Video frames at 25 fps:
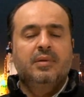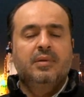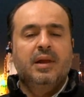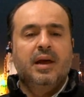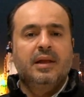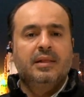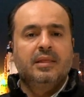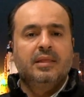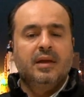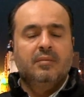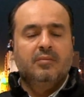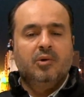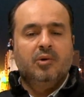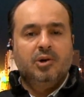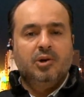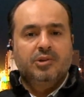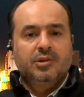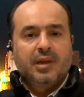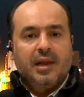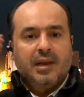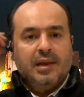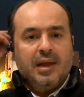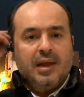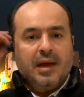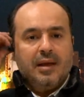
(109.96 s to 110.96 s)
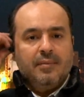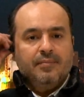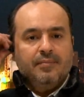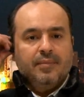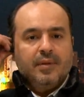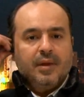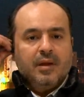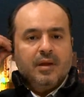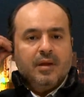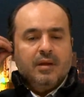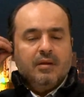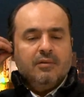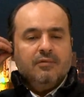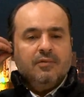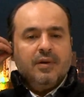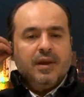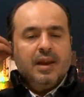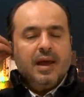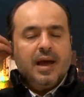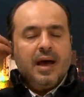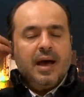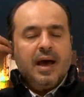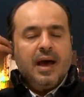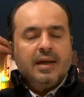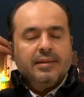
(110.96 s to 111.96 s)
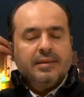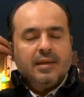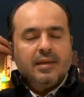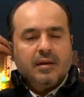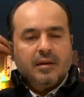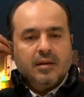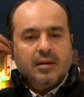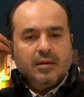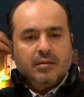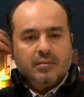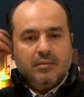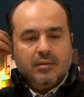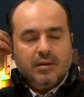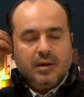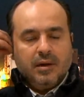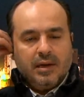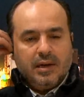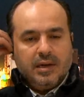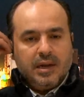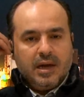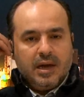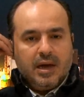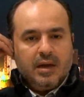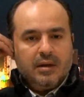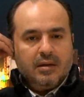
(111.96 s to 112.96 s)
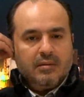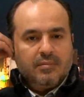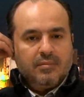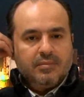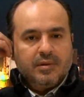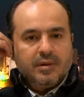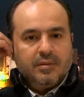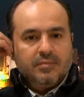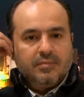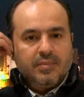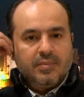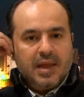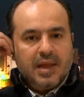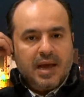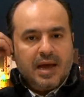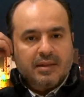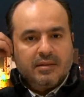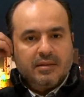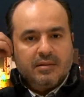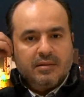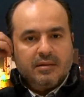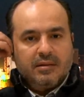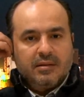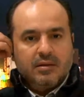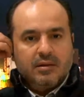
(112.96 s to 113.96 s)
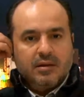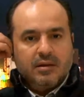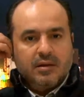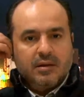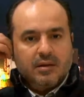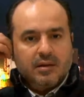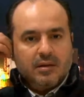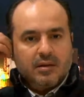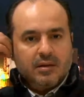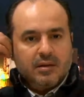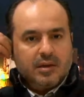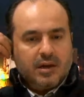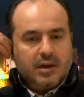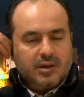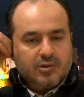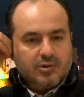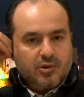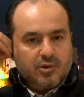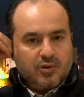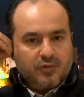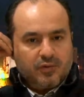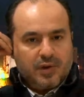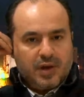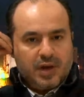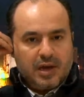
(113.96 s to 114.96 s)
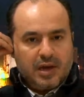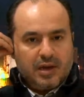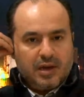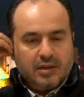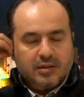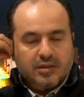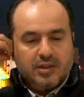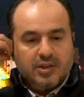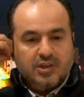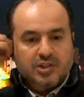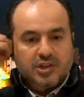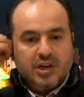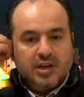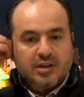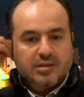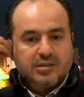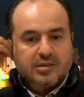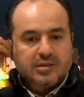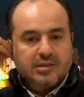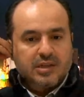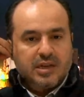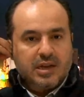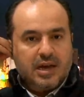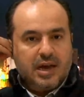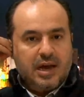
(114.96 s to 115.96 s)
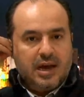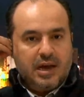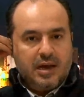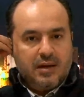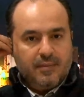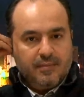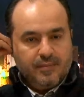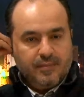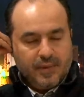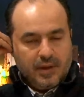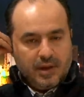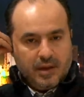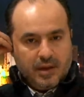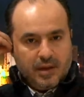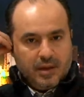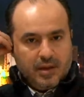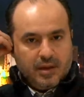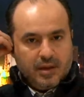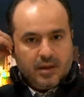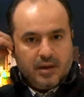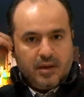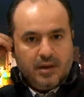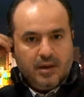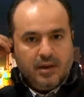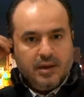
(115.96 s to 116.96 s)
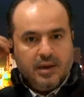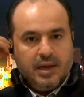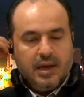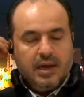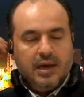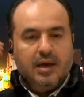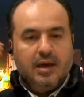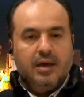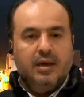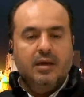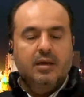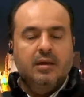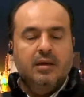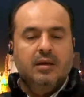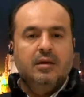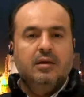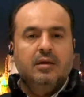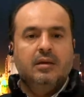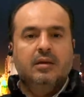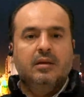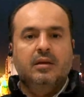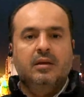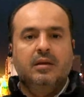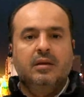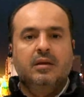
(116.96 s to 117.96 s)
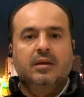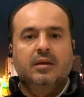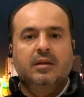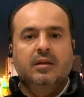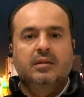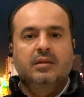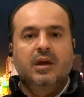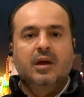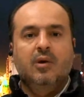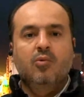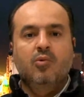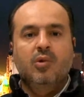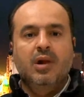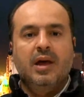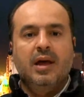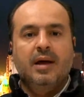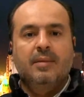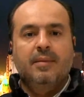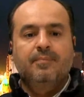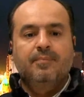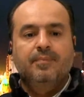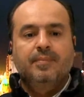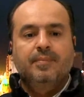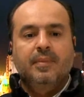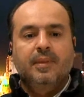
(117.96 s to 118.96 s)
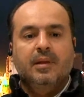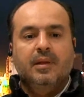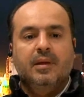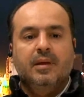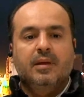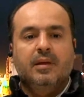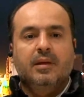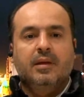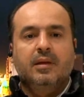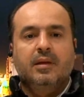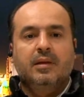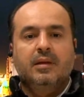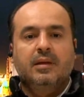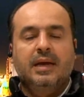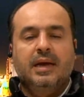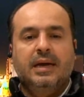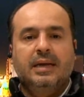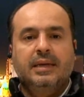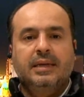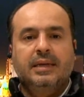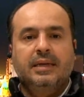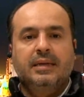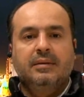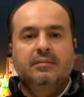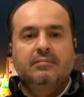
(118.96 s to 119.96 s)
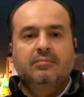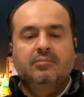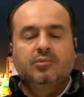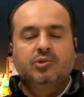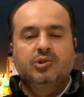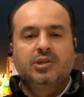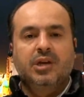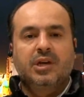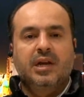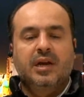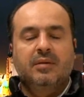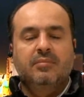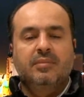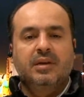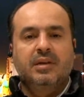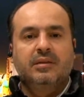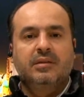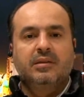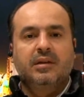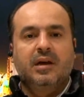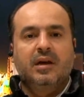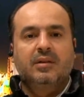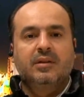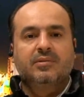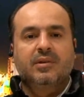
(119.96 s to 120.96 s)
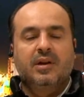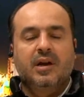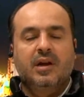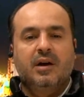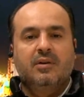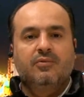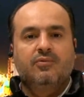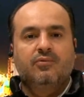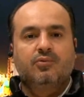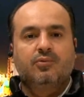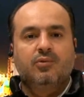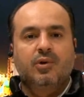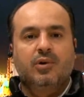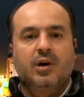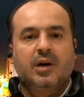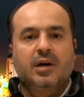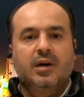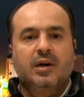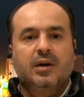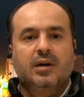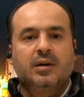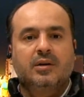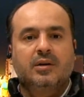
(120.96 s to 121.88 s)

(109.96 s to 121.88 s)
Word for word: احنا بلادنا محتله فلا اعتقد احنا بلاد آه، آه، يكثر فيها انتشار السلاح احنا آه، دوله يعني متراميه الاطراف